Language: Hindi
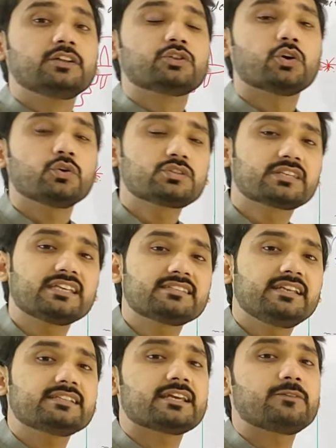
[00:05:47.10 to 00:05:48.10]
तो उसके
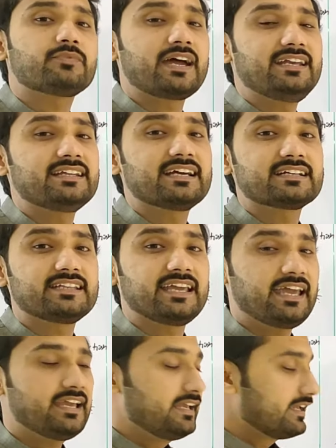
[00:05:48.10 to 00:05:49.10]
ज़रिए से हम फाइंड करते
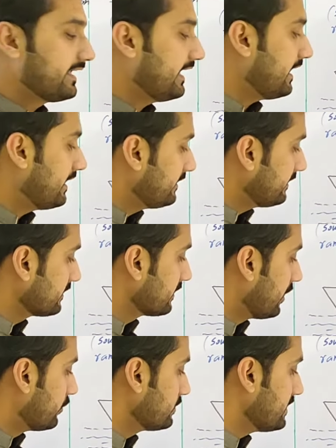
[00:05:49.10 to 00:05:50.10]
हैं कि
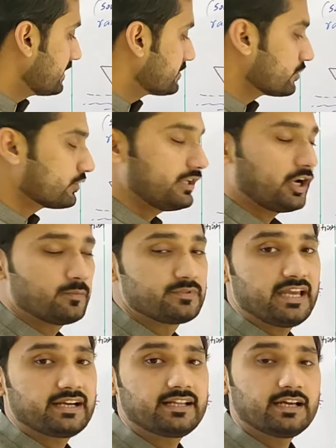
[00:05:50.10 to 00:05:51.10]
अंडरग्राउंड या जो कोई
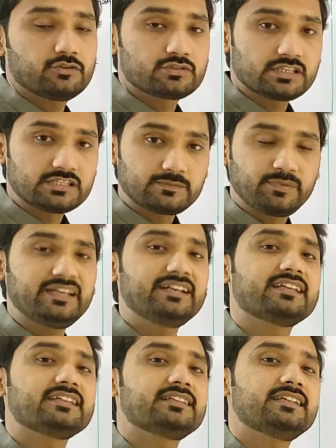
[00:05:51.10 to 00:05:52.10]
ऑब्जेक्ट है उसकी
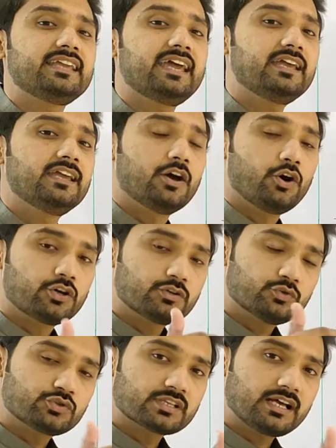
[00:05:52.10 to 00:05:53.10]
स्पीड कितनी है और
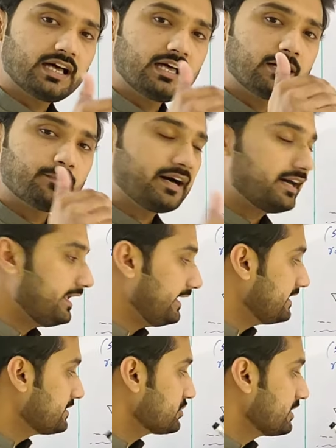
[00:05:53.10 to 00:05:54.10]
उसका हमारे
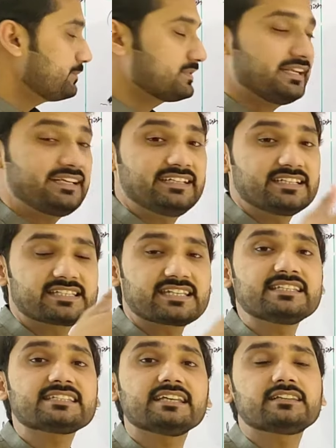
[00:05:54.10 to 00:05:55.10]
इस शिप से
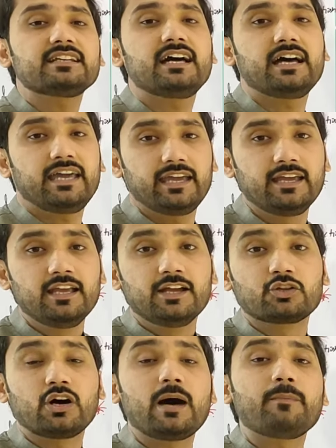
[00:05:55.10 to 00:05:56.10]
डिस्टेंस कितना है
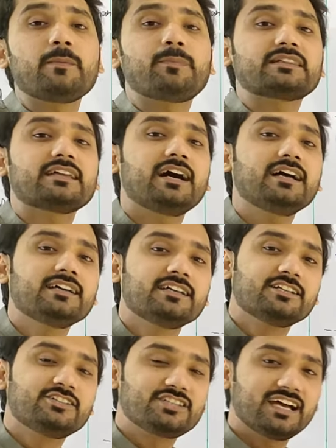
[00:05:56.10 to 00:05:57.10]
तो हमें पता
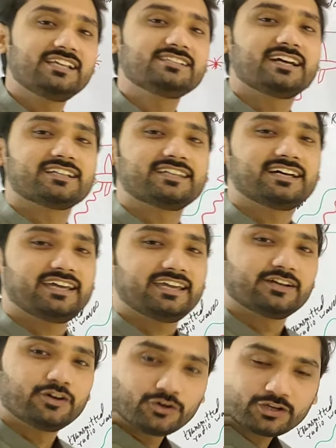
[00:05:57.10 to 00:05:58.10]
चल जाता है
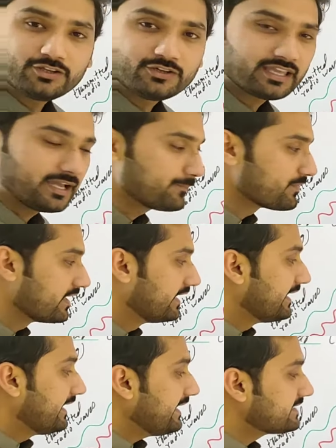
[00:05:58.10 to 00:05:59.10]
ओके हो गया
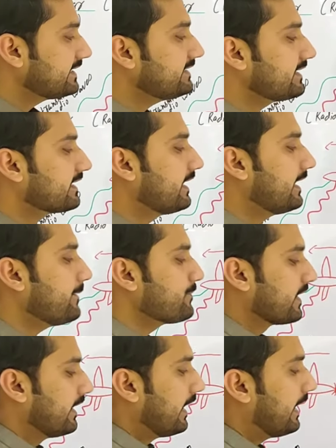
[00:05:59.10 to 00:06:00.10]
इसी तरह
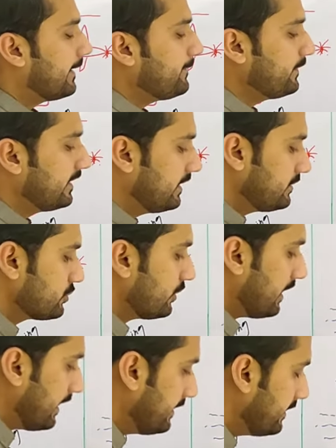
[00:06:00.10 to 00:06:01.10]
हम जो
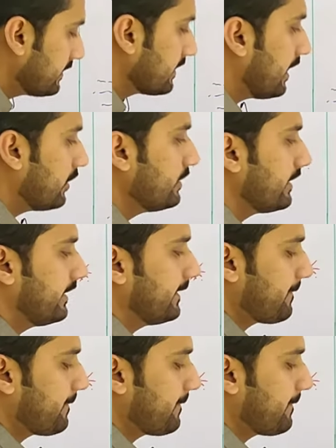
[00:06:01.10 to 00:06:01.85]
अंडरग्राउंड